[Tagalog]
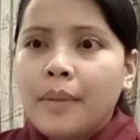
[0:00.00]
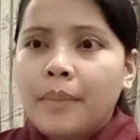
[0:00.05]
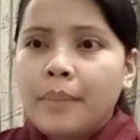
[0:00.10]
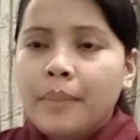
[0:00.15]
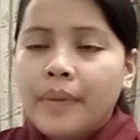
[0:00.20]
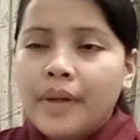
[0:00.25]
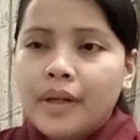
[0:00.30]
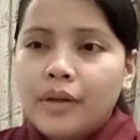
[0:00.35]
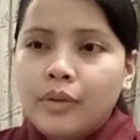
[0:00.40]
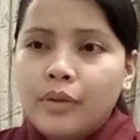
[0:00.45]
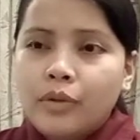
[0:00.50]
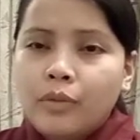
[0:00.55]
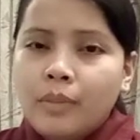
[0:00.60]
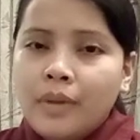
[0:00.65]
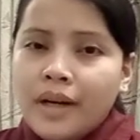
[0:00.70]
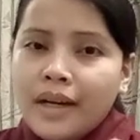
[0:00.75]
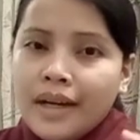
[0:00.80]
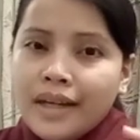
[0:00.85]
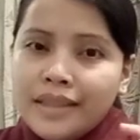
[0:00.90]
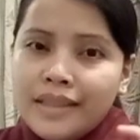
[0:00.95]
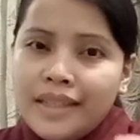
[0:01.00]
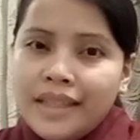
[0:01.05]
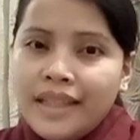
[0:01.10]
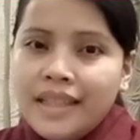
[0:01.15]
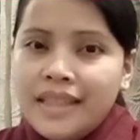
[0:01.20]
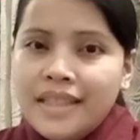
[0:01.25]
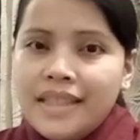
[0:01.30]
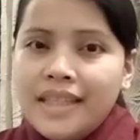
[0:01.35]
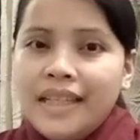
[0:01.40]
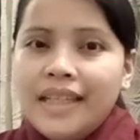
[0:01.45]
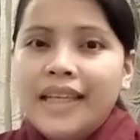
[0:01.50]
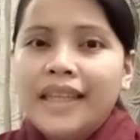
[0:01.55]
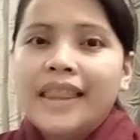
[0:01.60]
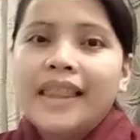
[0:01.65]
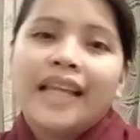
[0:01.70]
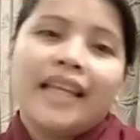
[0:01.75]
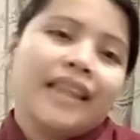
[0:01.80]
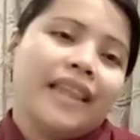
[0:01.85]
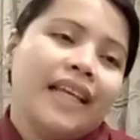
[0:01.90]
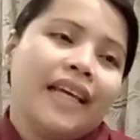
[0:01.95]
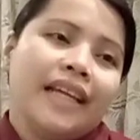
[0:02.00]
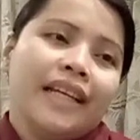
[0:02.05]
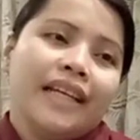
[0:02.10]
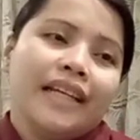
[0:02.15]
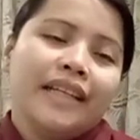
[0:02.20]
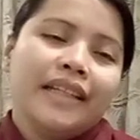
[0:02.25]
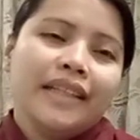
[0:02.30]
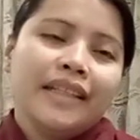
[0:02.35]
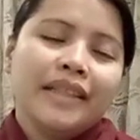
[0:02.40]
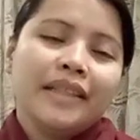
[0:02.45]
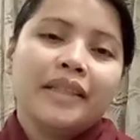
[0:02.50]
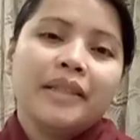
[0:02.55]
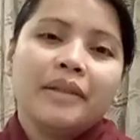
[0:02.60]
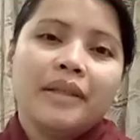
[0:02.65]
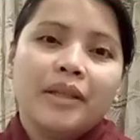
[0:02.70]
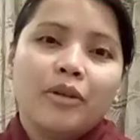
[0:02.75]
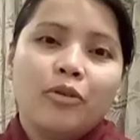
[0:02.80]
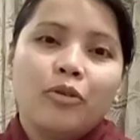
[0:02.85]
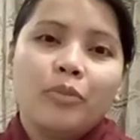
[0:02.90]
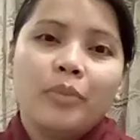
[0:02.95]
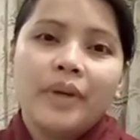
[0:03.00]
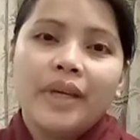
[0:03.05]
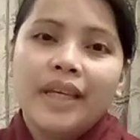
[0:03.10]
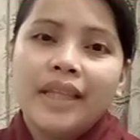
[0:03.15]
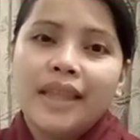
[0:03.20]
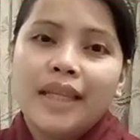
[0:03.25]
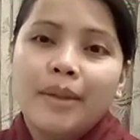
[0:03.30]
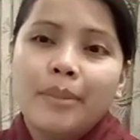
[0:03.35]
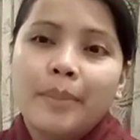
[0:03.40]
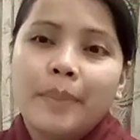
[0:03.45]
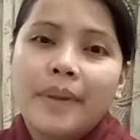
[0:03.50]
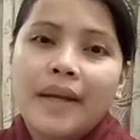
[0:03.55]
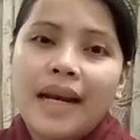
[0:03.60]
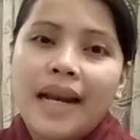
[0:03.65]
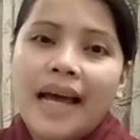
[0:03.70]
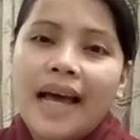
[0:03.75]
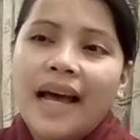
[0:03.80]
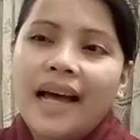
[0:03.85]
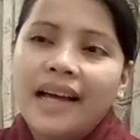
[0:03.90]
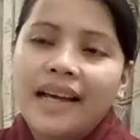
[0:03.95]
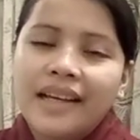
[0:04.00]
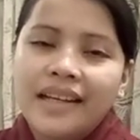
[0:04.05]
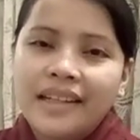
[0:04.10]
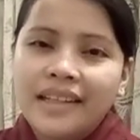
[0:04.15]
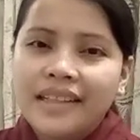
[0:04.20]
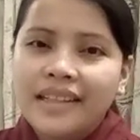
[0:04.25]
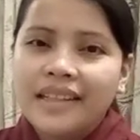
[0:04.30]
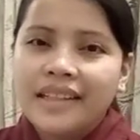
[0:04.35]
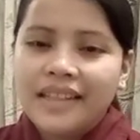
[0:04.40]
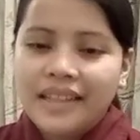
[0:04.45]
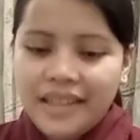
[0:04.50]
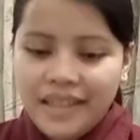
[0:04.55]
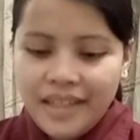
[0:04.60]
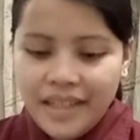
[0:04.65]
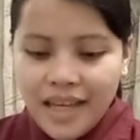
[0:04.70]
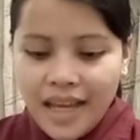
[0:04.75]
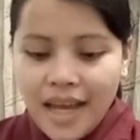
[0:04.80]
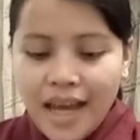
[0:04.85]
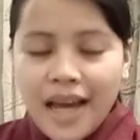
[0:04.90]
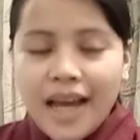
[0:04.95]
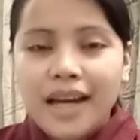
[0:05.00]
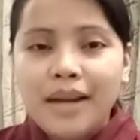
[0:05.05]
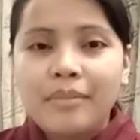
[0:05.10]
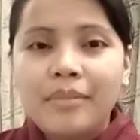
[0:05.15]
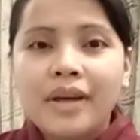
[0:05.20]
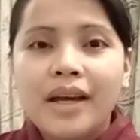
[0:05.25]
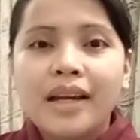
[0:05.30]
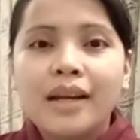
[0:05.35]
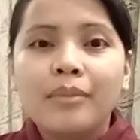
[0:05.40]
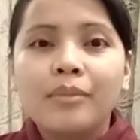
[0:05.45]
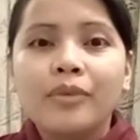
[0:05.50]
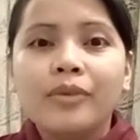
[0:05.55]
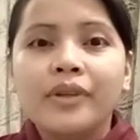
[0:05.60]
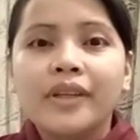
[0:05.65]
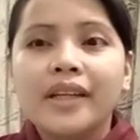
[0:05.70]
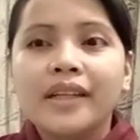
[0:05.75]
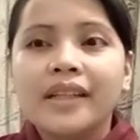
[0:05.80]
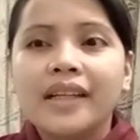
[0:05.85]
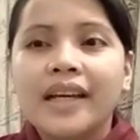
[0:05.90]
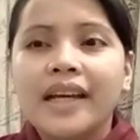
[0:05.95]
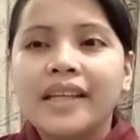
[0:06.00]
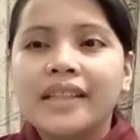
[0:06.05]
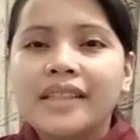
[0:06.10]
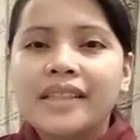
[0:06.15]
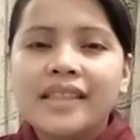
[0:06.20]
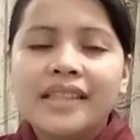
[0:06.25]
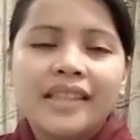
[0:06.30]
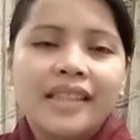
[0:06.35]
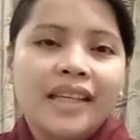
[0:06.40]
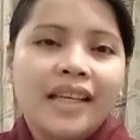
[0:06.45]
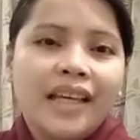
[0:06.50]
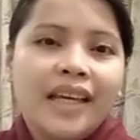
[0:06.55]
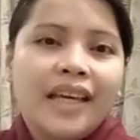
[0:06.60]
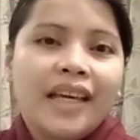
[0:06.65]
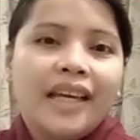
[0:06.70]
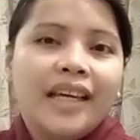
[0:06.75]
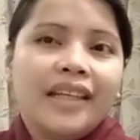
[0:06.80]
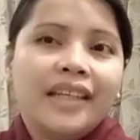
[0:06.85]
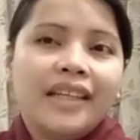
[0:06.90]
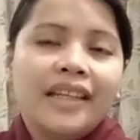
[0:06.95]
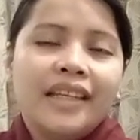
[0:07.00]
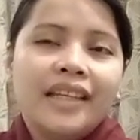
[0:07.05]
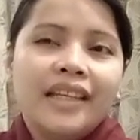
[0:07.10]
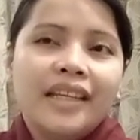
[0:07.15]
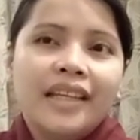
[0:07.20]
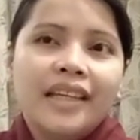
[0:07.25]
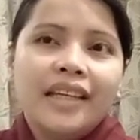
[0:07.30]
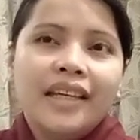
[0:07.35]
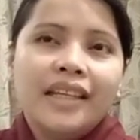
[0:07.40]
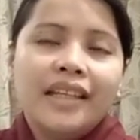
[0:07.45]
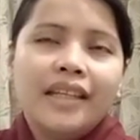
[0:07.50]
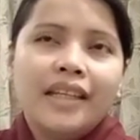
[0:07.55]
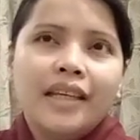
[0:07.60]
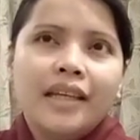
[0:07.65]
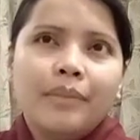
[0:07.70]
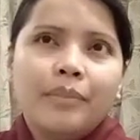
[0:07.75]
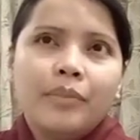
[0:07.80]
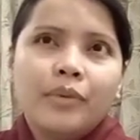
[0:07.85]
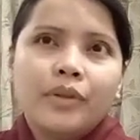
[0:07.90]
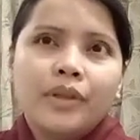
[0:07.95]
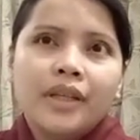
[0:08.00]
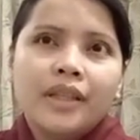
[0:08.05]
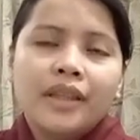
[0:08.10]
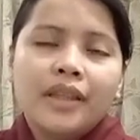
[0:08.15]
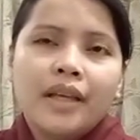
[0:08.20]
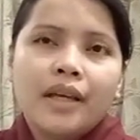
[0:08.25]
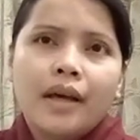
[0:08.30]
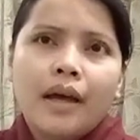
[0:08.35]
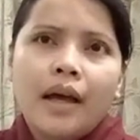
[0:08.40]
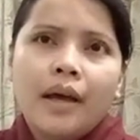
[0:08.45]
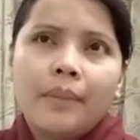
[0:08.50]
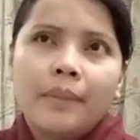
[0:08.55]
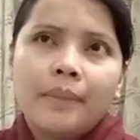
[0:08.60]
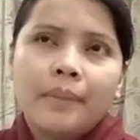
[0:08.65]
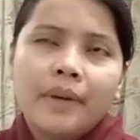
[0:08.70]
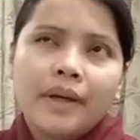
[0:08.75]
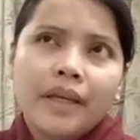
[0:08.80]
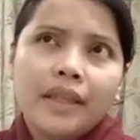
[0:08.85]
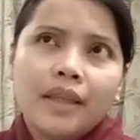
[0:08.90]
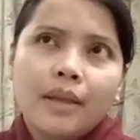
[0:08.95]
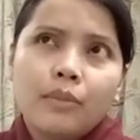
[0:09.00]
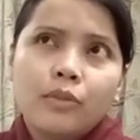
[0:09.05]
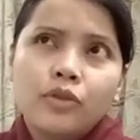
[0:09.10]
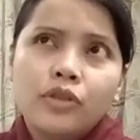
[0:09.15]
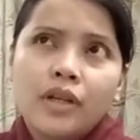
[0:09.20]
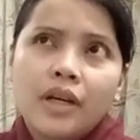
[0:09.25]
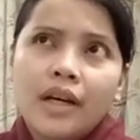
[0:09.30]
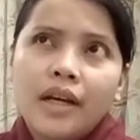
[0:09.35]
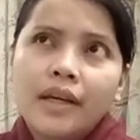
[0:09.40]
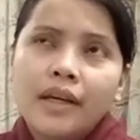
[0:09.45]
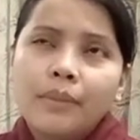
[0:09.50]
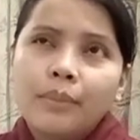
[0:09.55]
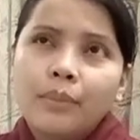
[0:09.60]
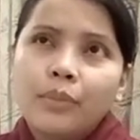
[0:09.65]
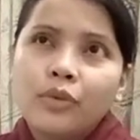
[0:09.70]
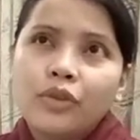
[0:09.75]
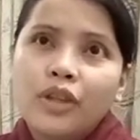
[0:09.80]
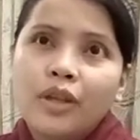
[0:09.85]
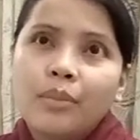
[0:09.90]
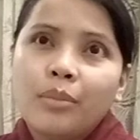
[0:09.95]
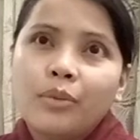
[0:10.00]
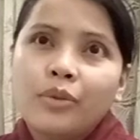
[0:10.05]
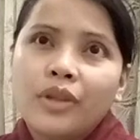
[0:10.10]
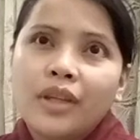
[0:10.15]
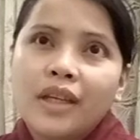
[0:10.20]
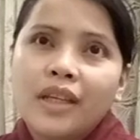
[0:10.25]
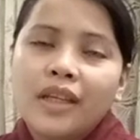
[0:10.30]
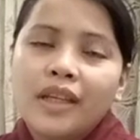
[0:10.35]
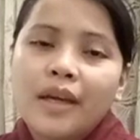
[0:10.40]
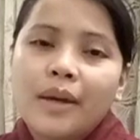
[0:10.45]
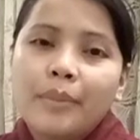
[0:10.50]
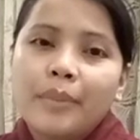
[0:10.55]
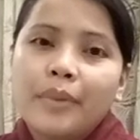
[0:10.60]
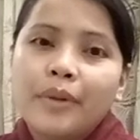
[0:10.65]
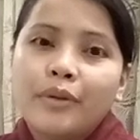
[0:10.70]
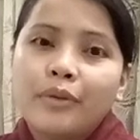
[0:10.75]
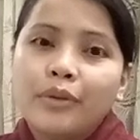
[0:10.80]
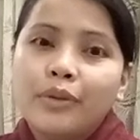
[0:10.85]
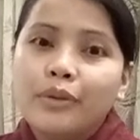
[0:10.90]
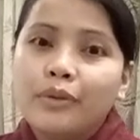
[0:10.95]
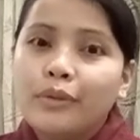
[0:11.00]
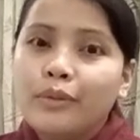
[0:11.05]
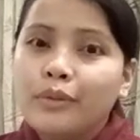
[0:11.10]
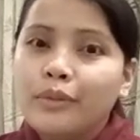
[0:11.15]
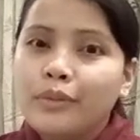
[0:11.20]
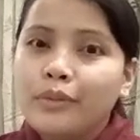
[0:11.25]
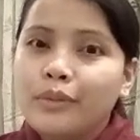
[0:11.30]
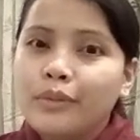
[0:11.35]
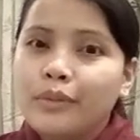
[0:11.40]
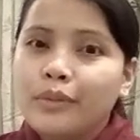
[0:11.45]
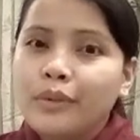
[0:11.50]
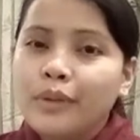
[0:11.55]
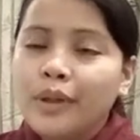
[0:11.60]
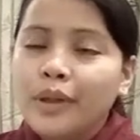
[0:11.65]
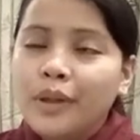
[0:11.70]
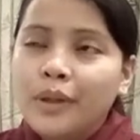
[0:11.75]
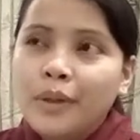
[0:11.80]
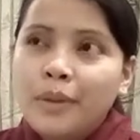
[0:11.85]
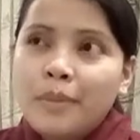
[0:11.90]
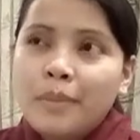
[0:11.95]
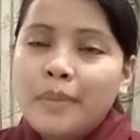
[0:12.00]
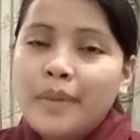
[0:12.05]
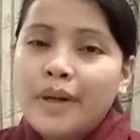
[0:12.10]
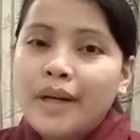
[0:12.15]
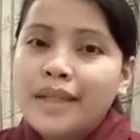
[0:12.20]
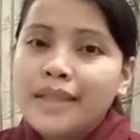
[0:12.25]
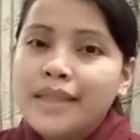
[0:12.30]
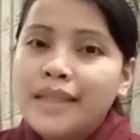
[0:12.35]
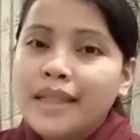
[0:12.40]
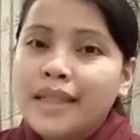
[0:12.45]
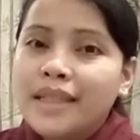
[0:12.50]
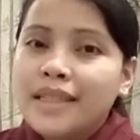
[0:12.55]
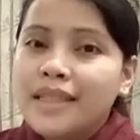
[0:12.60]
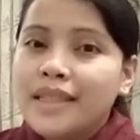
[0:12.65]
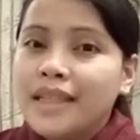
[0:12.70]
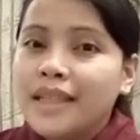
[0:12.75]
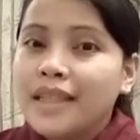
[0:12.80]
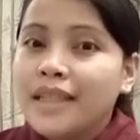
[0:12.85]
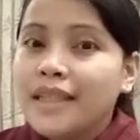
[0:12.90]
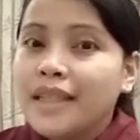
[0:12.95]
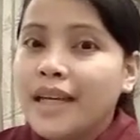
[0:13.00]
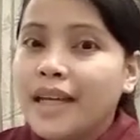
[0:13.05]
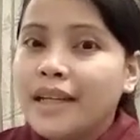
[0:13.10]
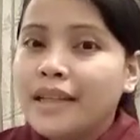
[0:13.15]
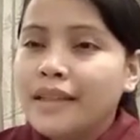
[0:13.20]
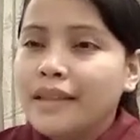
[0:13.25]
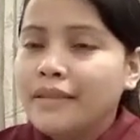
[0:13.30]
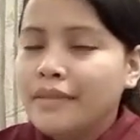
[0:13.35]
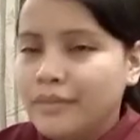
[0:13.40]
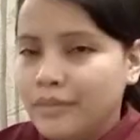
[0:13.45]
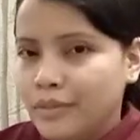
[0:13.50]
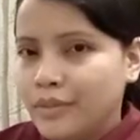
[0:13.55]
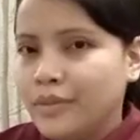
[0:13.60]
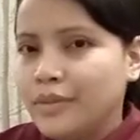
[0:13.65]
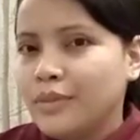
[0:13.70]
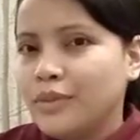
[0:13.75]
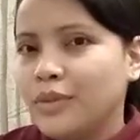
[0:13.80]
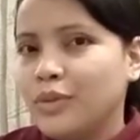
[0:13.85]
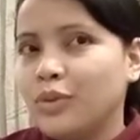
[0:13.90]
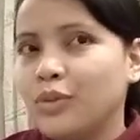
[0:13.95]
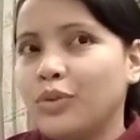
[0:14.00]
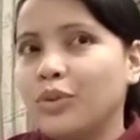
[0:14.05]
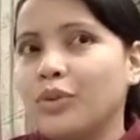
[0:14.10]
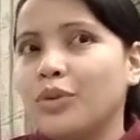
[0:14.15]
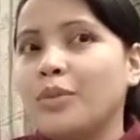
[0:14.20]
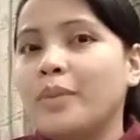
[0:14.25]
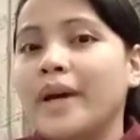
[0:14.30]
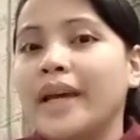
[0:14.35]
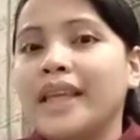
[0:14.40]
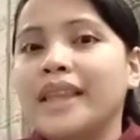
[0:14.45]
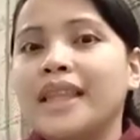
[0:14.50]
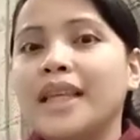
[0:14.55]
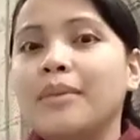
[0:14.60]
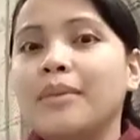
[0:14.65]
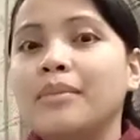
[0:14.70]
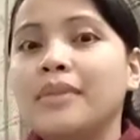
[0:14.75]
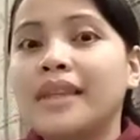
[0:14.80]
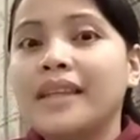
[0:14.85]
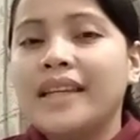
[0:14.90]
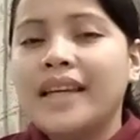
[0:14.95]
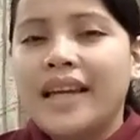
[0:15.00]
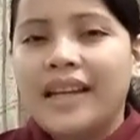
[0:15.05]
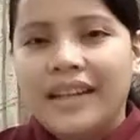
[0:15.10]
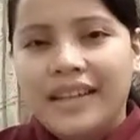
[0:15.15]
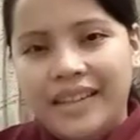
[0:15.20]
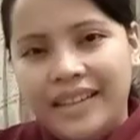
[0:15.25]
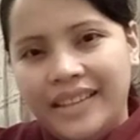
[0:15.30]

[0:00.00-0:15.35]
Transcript: pero yung mga kasingit-singit natin umiitim pala. Alam na alam ko yan guys. Hindi hindi porket na makita mo siya ay ang puti-puti niya pero yung mga singit-singit niyan totoo maitim yan.